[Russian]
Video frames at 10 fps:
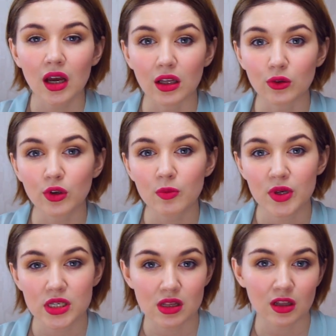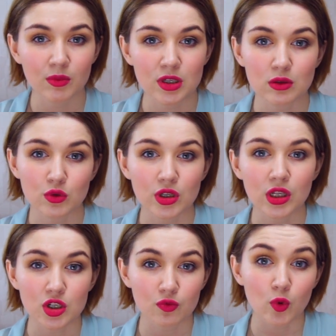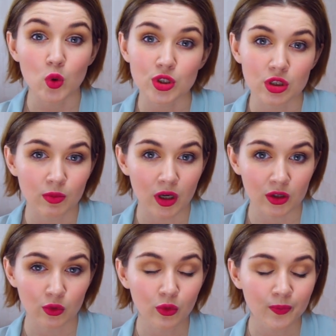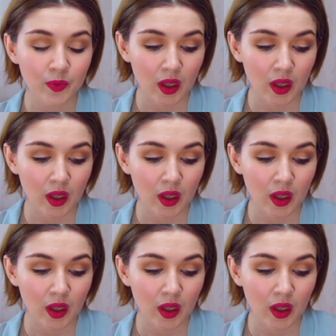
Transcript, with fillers: которая перестала мне служить лишь в прошлом году,